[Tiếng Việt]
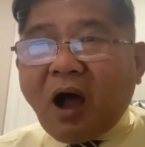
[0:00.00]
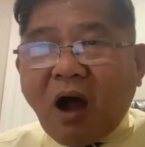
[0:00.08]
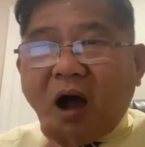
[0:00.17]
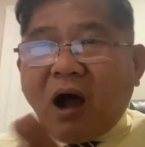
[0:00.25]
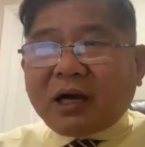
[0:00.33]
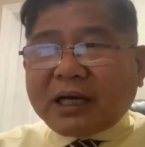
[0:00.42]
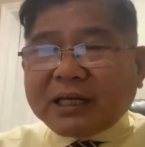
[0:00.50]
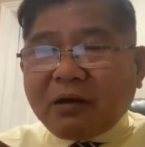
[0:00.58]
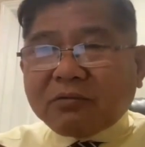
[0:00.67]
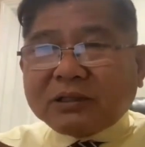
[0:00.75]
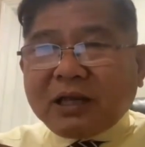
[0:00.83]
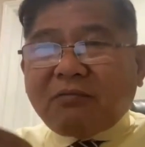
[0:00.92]
to thì
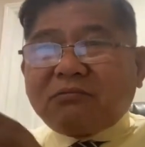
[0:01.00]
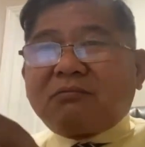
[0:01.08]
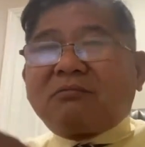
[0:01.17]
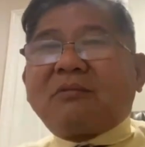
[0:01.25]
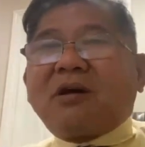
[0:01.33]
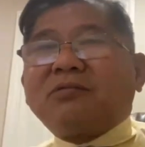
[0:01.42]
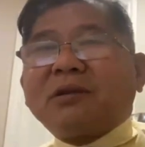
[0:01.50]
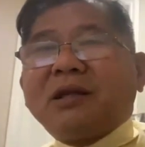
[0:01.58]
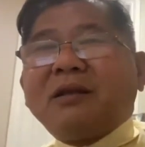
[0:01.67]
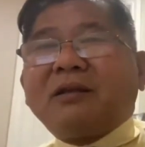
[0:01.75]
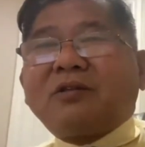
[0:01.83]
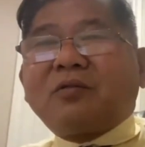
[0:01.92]
dòng chắc ông
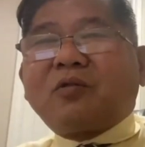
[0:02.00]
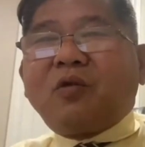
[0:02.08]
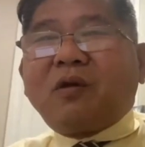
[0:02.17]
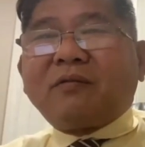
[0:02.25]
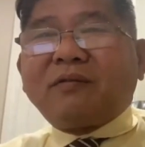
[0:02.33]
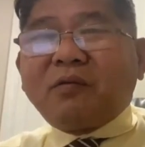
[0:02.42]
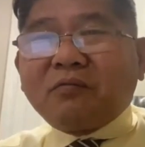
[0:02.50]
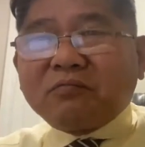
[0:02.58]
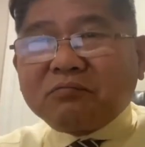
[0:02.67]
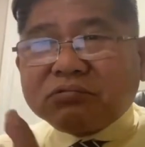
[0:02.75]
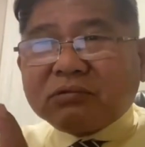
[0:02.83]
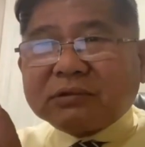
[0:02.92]
đi Trung Quốc
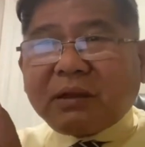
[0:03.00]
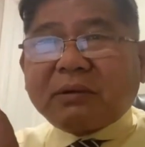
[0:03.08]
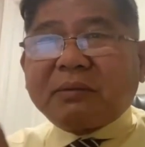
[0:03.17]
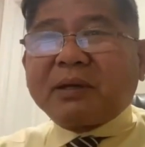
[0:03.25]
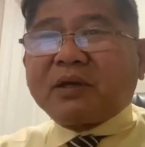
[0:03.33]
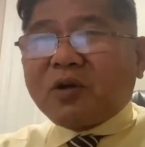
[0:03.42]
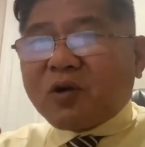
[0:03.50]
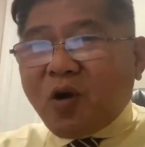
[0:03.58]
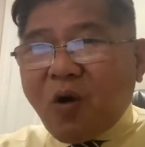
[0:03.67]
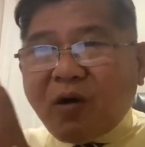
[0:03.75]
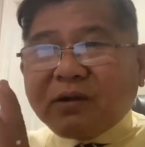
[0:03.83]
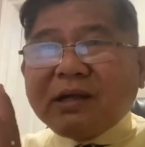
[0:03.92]
tập cận bình nó
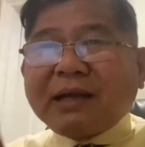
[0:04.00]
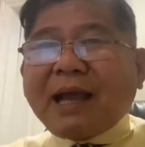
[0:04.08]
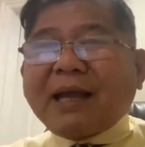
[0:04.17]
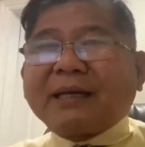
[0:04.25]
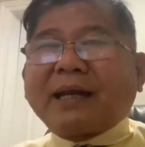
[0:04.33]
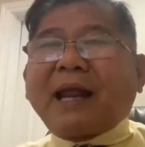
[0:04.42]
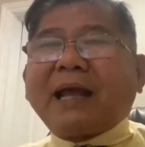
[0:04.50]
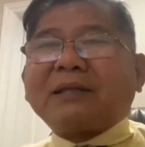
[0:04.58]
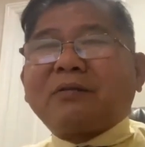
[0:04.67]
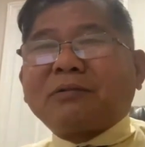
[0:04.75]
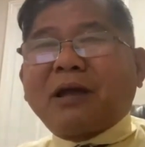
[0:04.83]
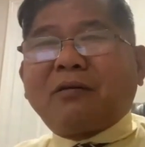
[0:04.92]
có những cái là
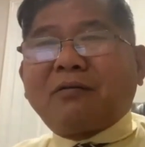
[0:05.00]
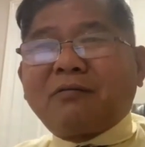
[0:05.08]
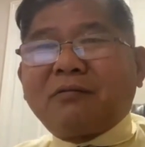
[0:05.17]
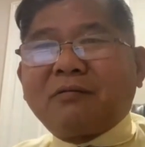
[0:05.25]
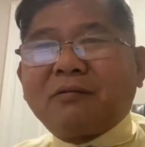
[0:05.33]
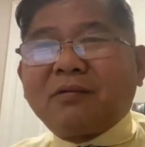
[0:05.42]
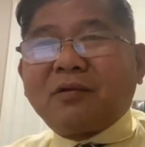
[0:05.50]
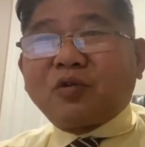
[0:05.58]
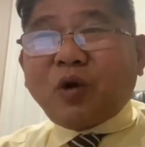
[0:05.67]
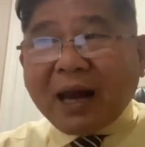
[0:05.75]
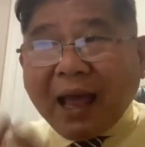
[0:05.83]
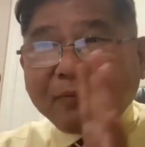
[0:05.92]
ná giống nào,
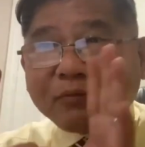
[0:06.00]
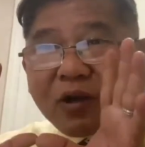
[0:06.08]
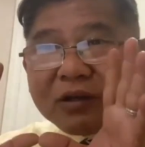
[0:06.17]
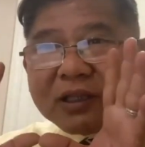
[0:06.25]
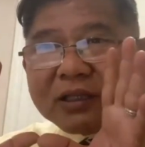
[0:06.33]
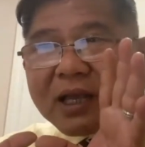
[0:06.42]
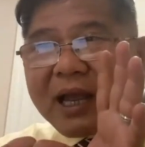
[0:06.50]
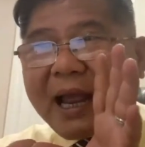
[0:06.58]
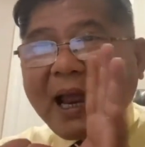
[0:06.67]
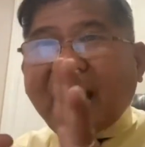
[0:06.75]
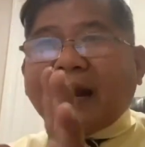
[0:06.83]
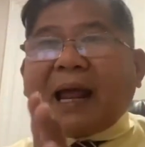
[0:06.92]
nó làm cho người ta nhớ
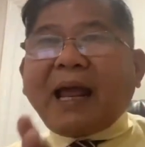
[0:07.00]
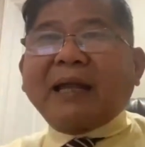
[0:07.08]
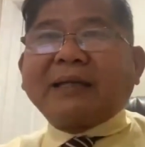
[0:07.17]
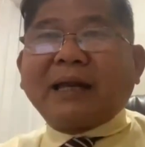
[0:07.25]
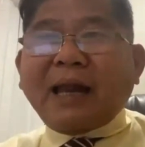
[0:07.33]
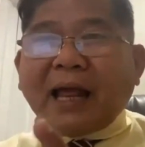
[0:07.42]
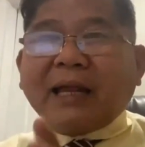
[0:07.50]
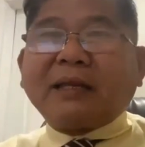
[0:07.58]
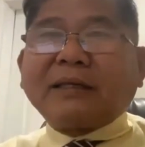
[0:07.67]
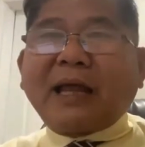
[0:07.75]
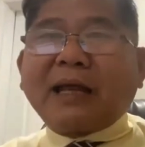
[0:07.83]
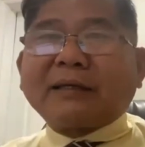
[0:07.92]
à hai này là
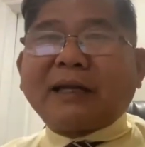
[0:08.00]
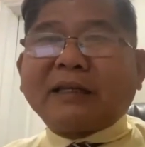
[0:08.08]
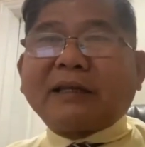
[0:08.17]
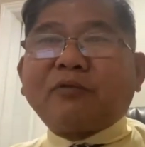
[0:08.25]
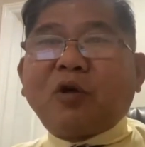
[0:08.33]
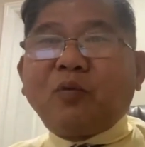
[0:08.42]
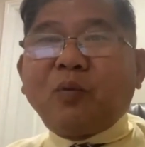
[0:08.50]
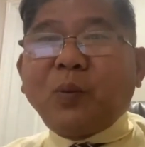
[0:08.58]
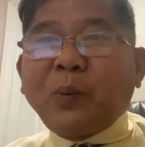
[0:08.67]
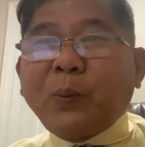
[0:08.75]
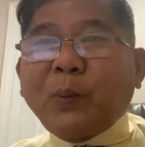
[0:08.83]
hai anh đang đánh tham nhũng